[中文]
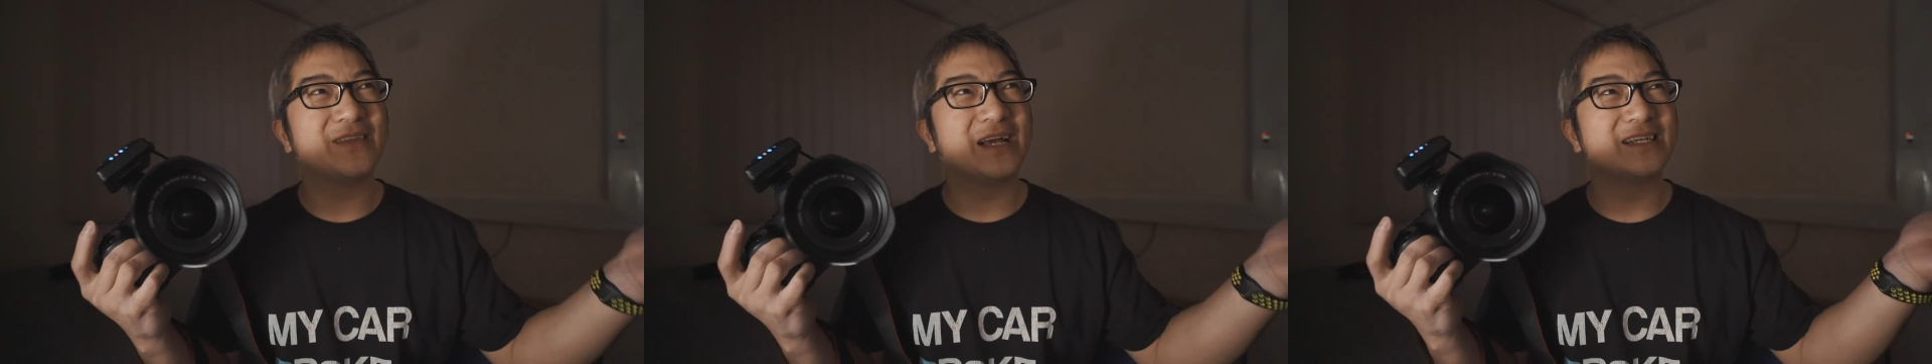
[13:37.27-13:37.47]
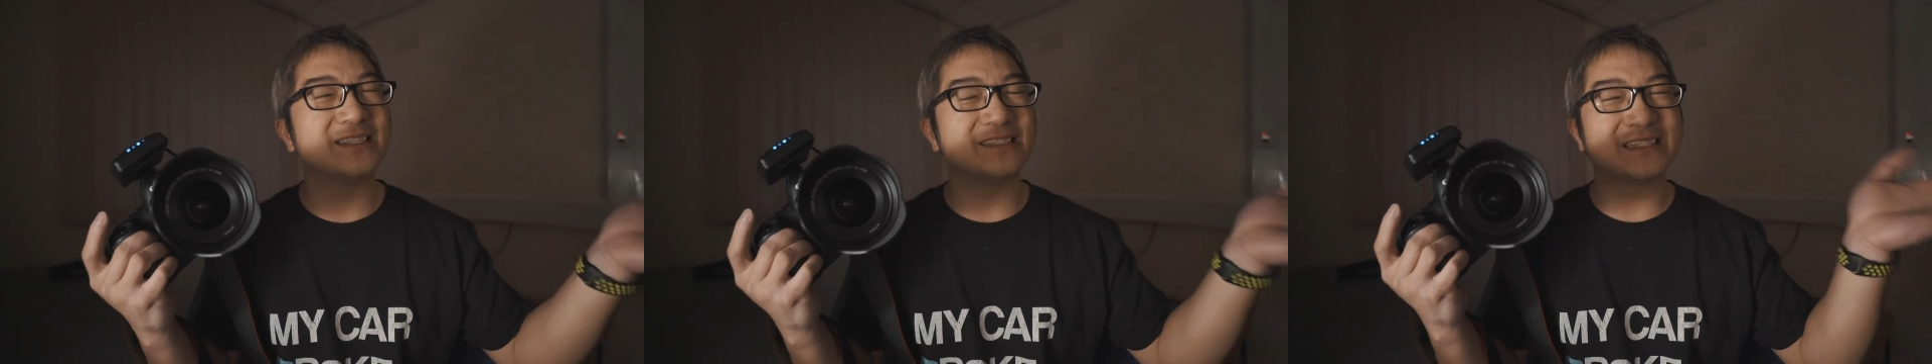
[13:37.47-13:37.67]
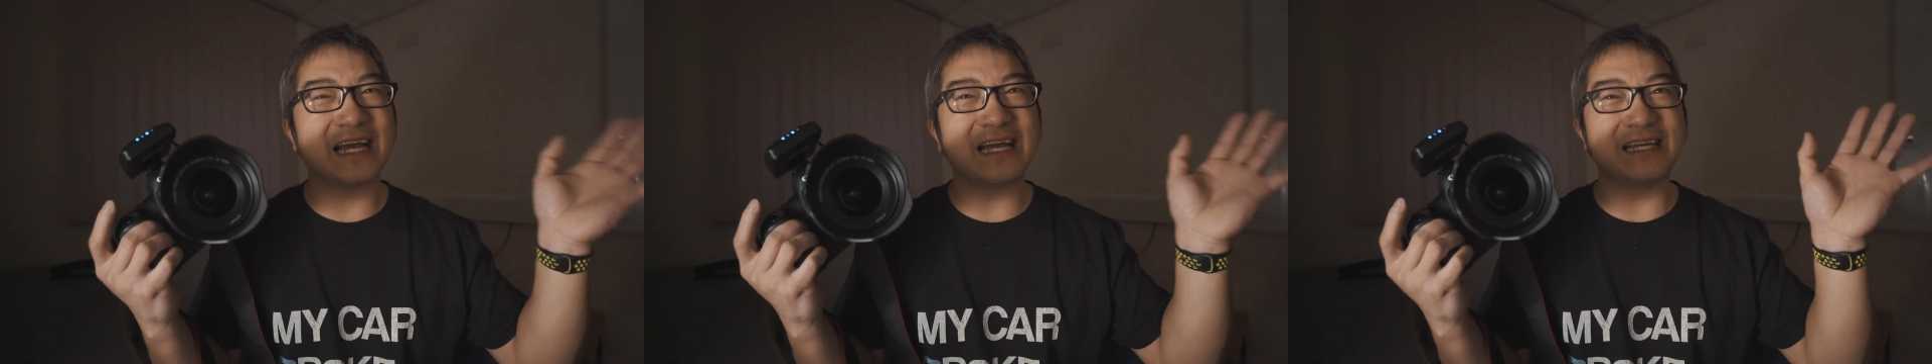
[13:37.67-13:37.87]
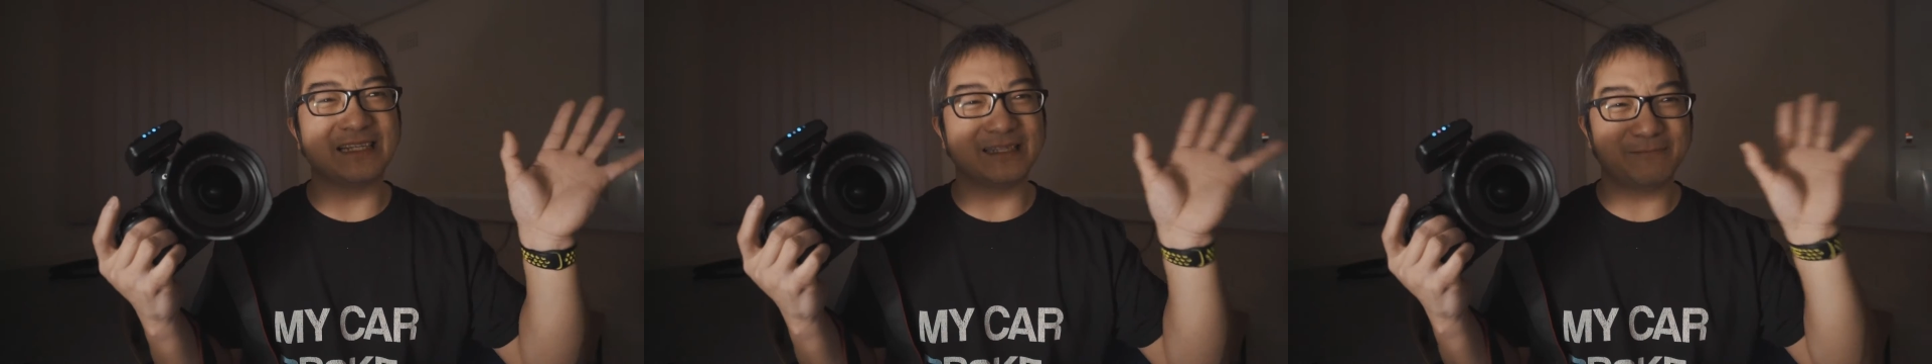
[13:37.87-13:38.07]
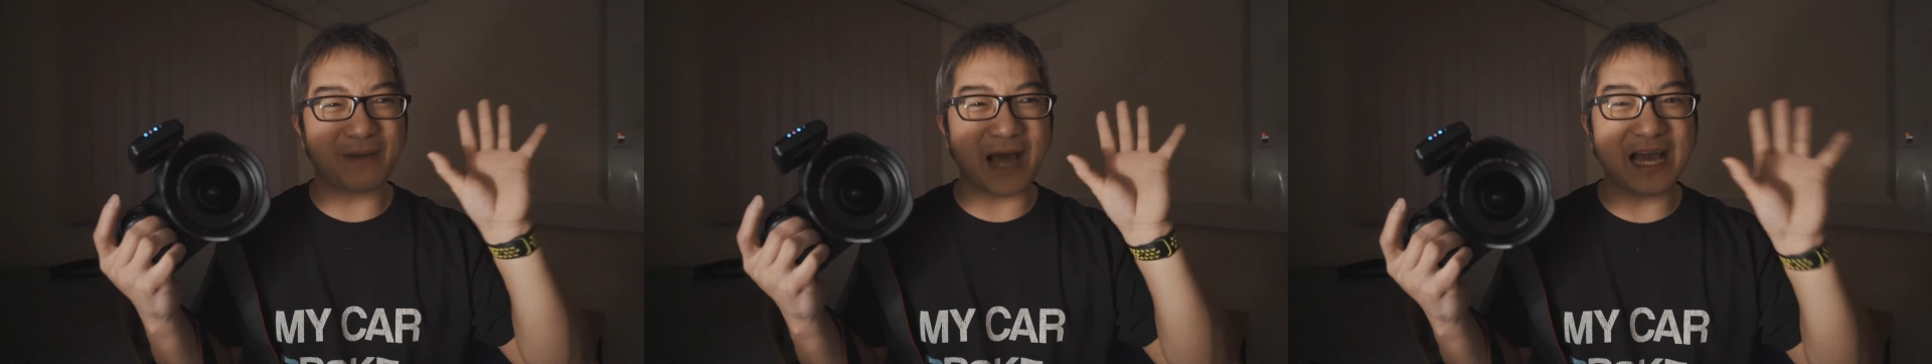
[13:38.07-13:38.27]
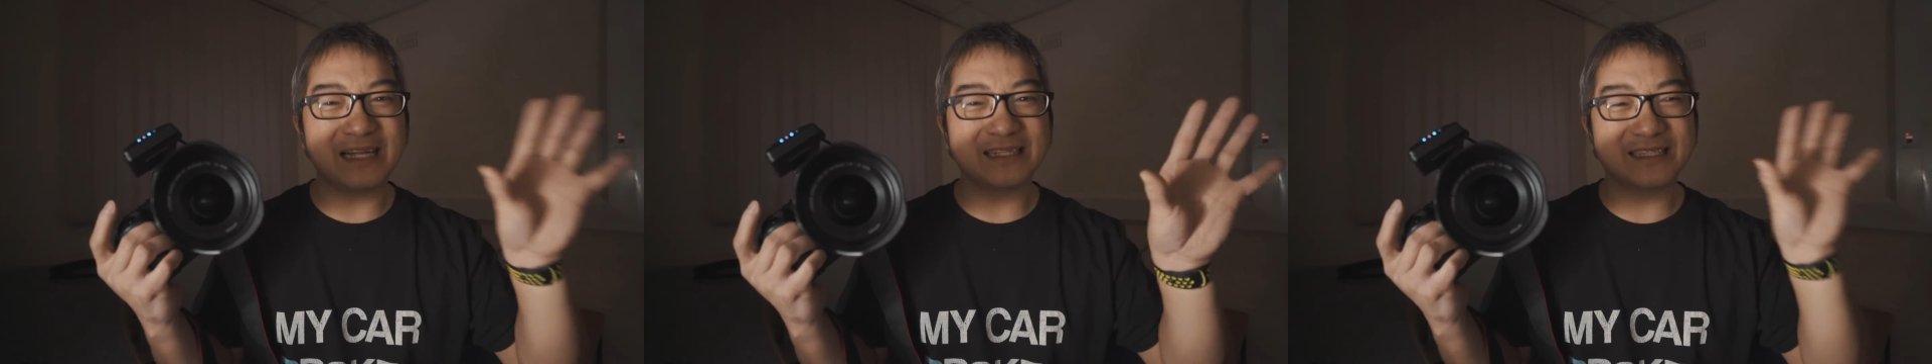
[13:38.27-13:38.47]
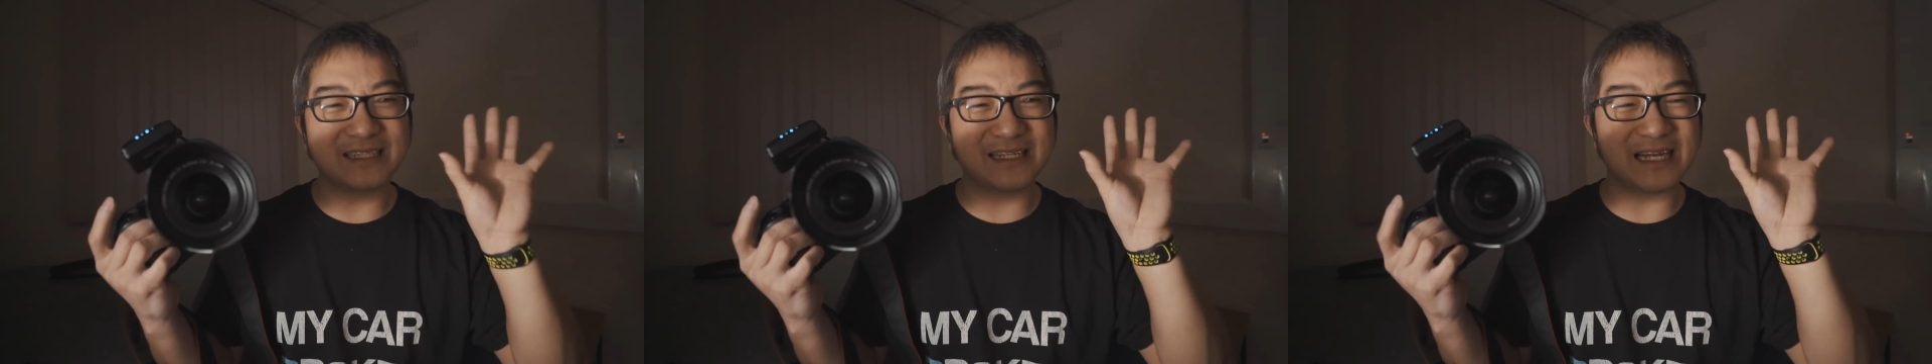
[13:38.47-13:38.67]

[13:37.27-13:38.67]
或者在拍摄